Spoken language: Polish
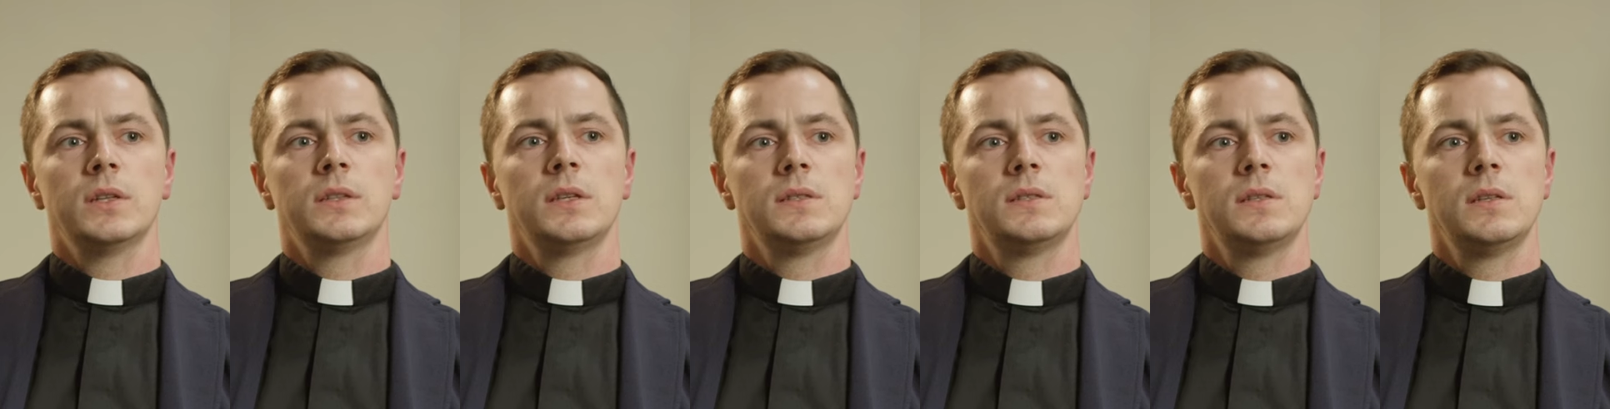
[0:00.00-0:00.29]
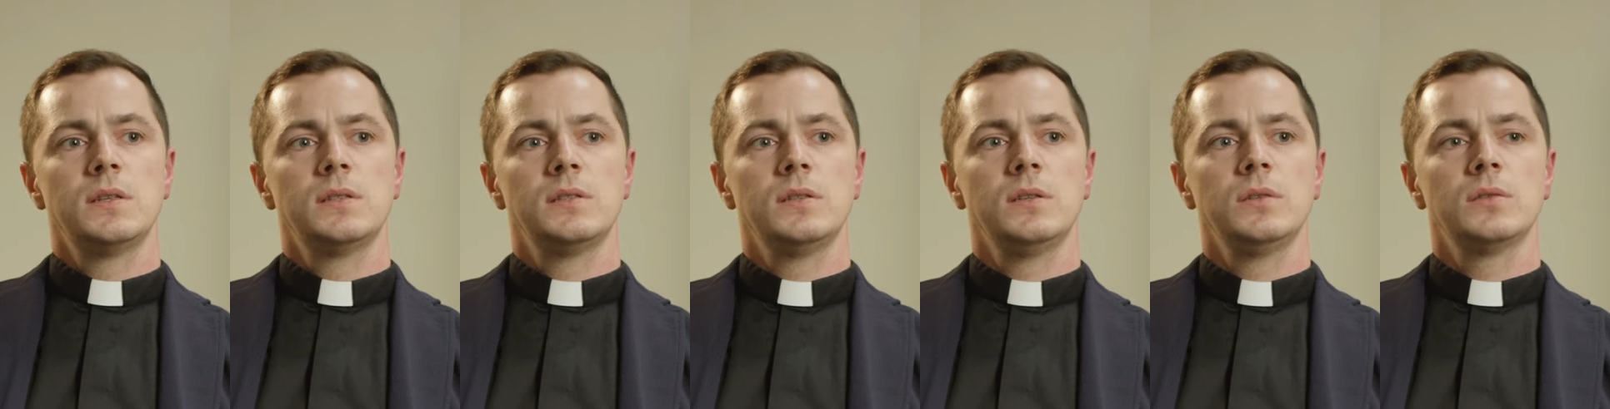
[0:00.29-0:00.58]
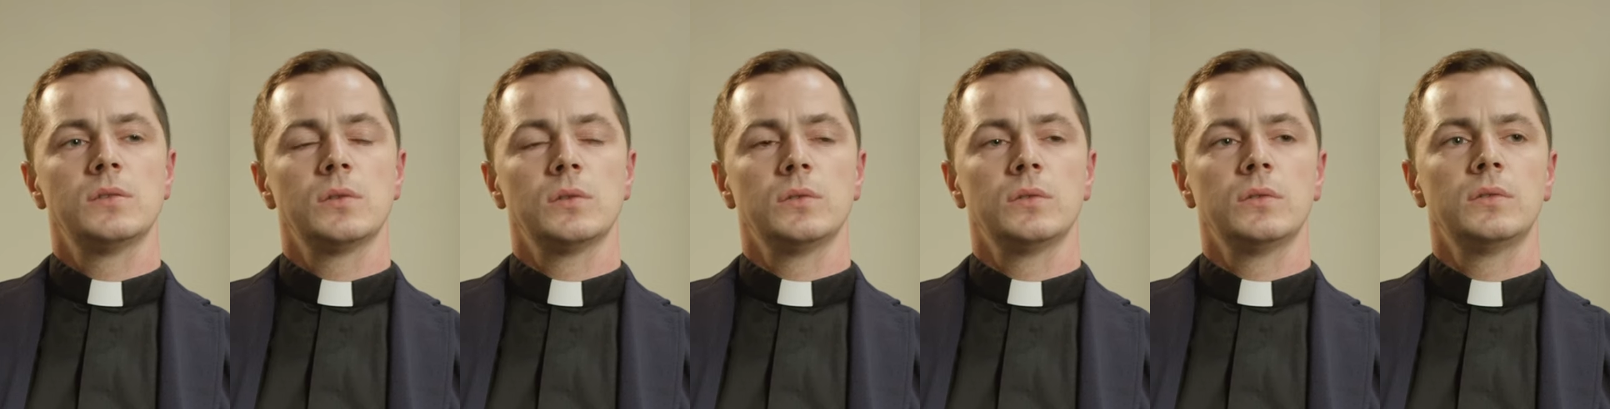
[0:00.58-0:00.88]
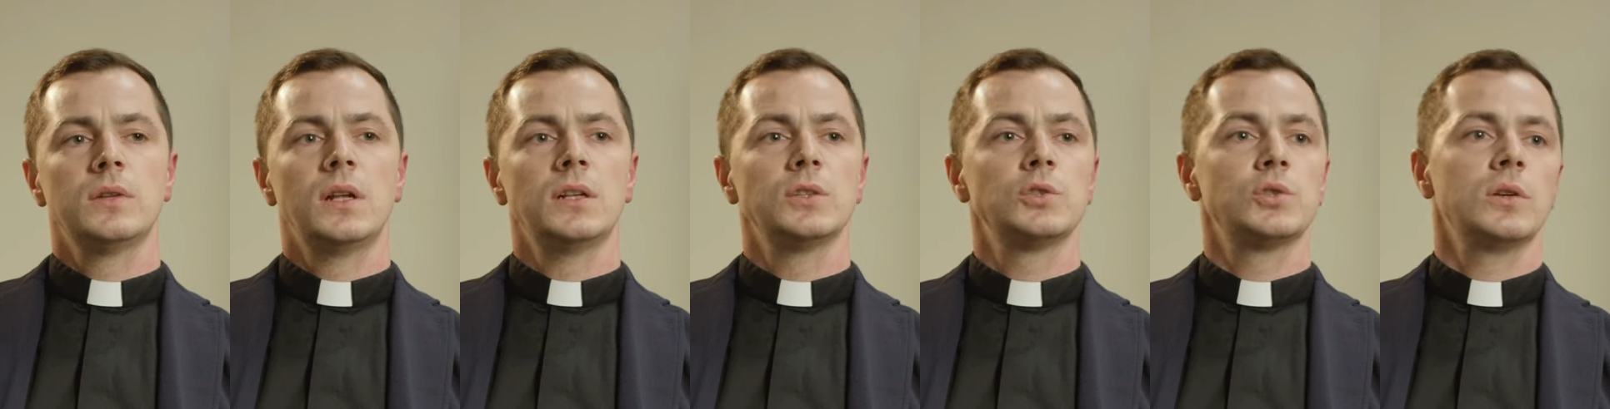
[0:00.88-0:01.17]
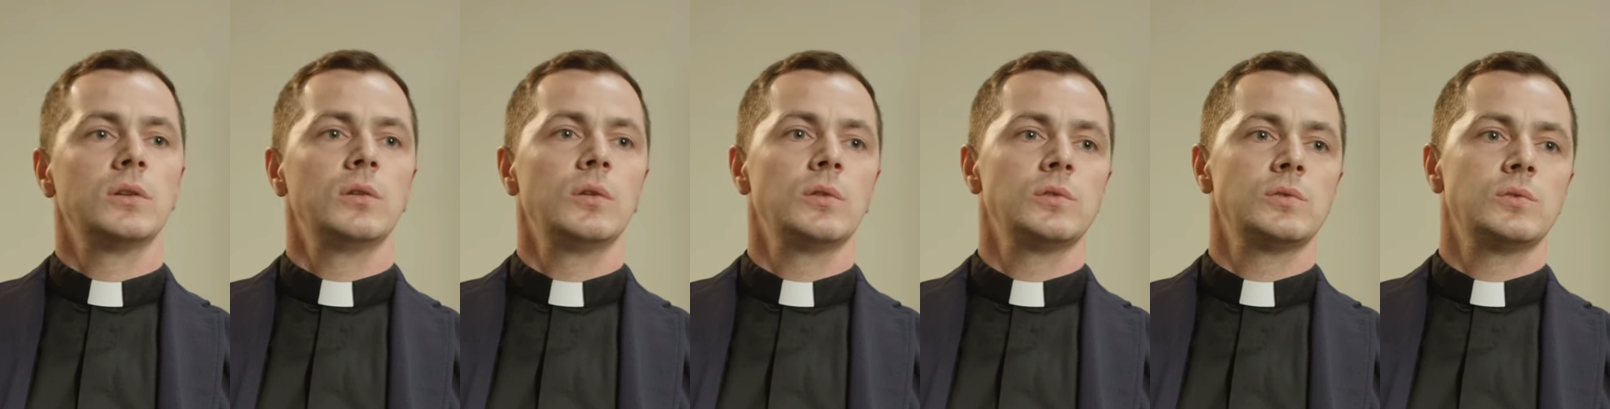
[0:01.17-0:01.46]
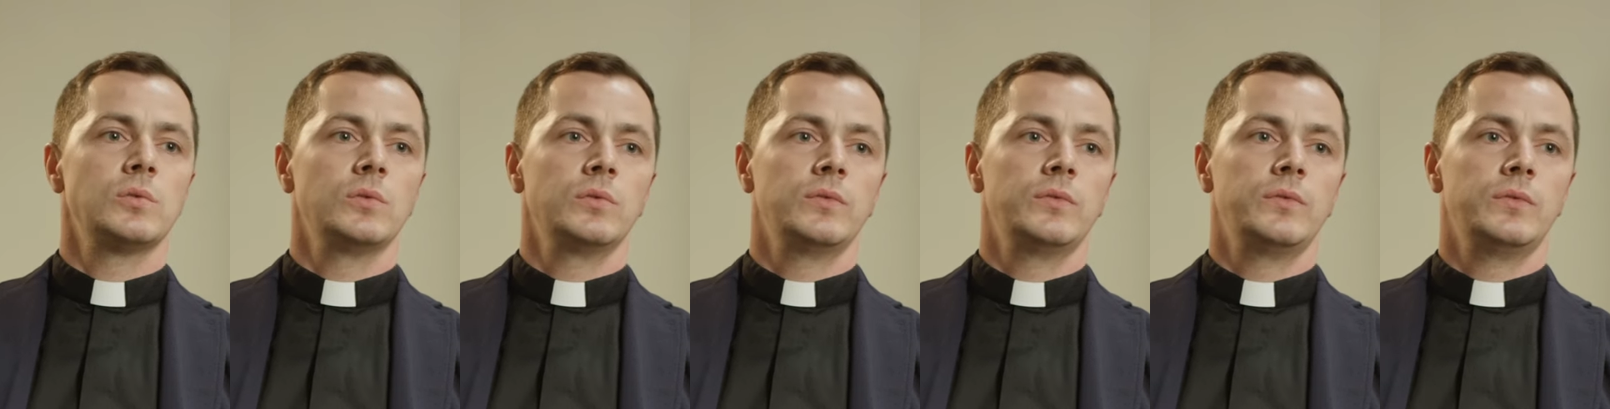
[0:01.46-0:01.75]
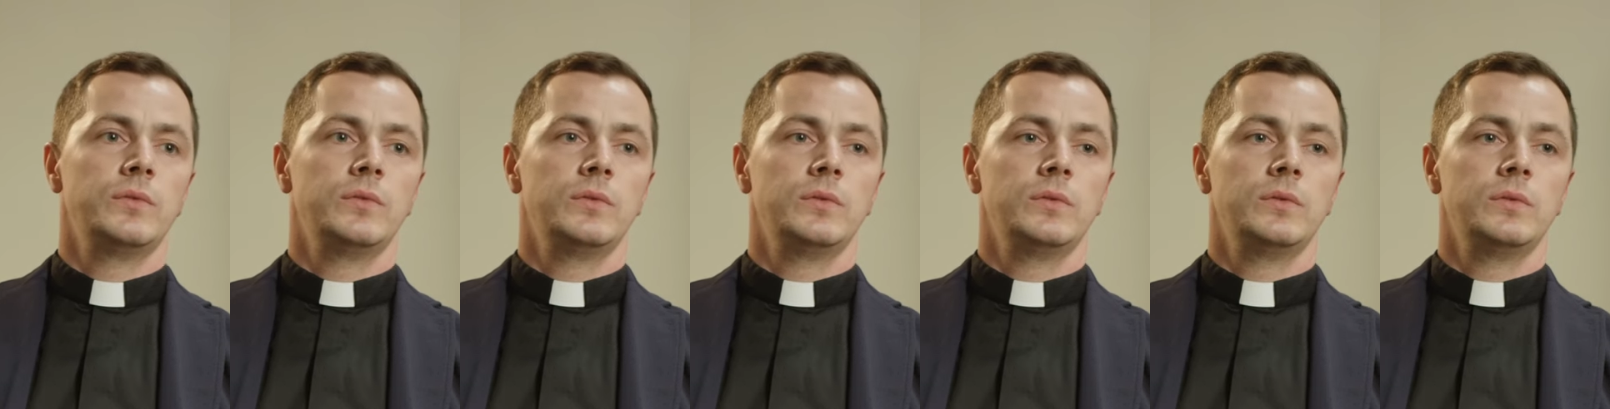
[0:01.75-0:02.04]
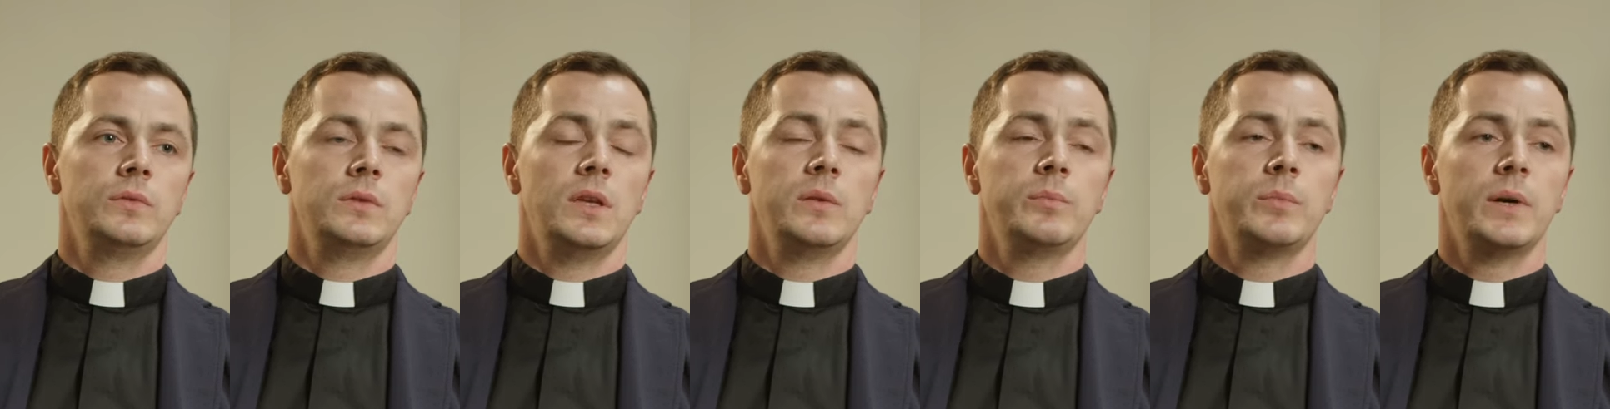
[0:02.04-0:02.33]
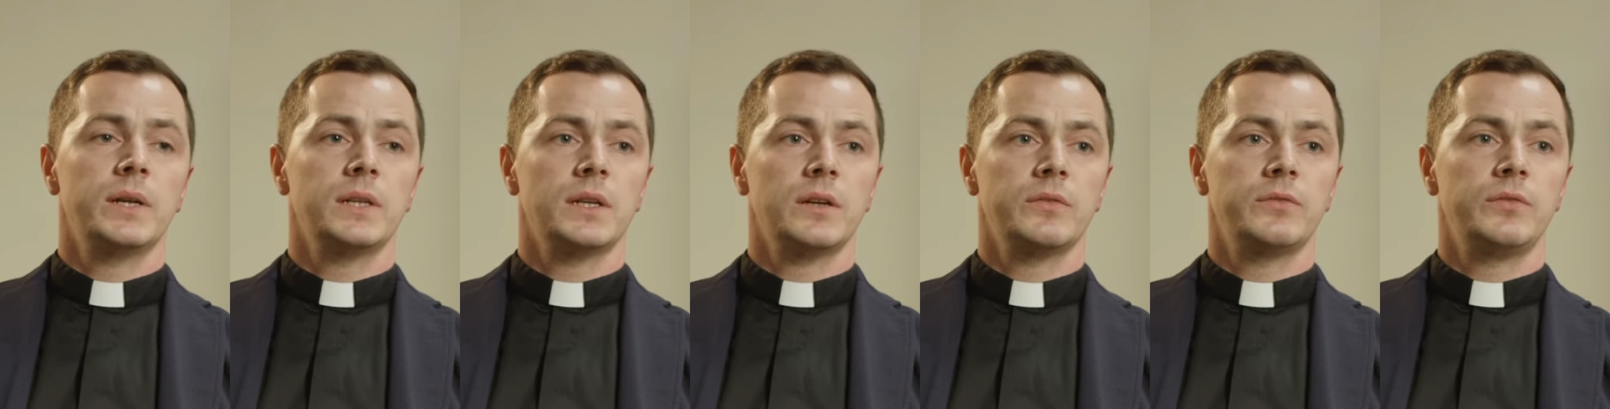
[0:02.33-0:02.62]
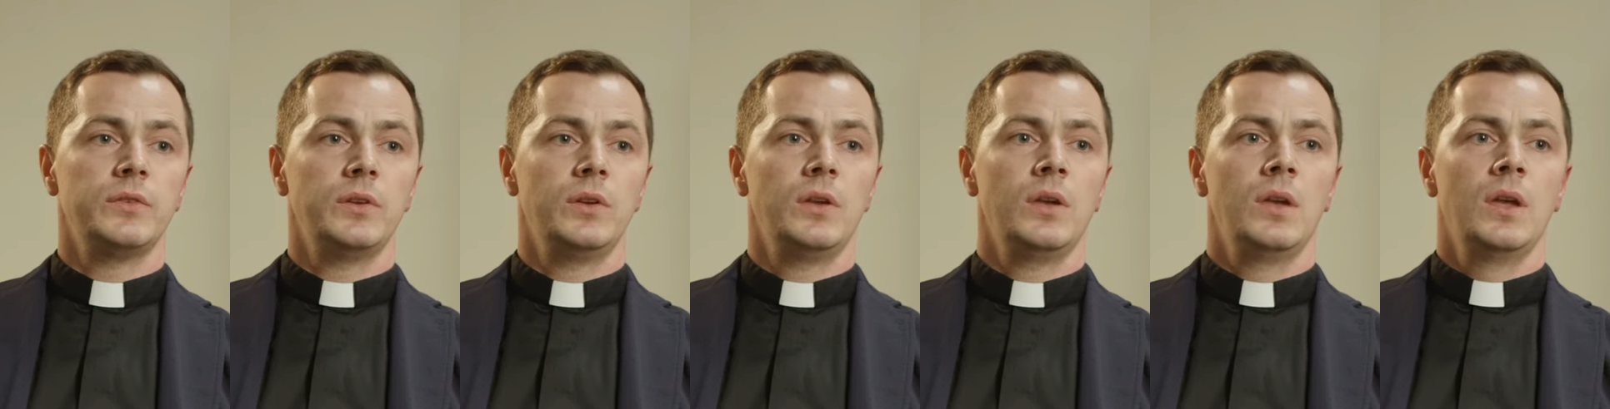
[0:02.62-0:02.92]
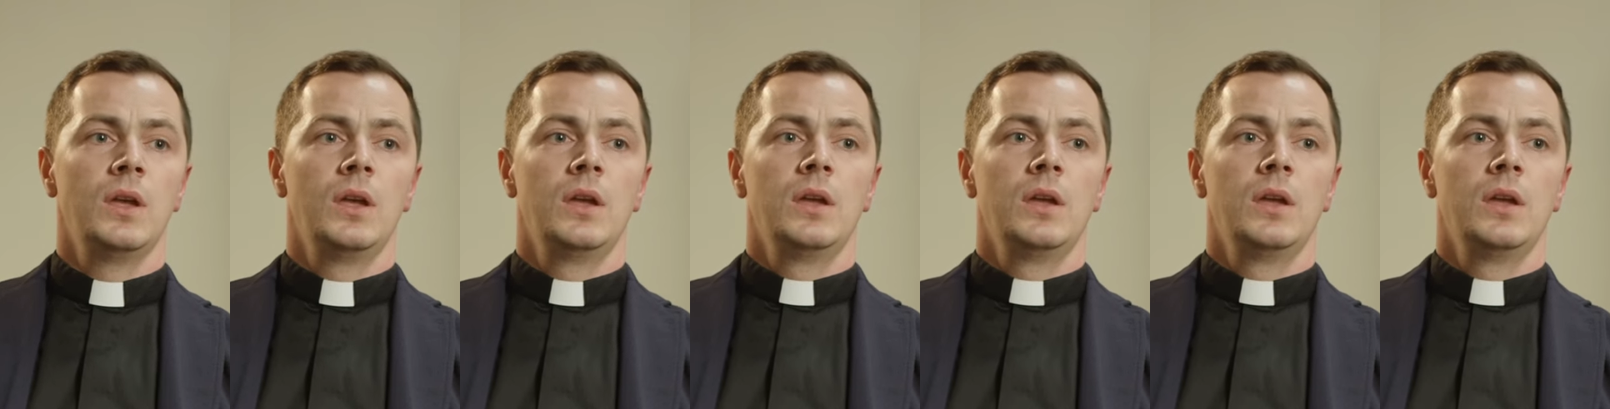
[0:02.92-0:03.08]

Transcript: decyzji co do dalszych losów tej parafii,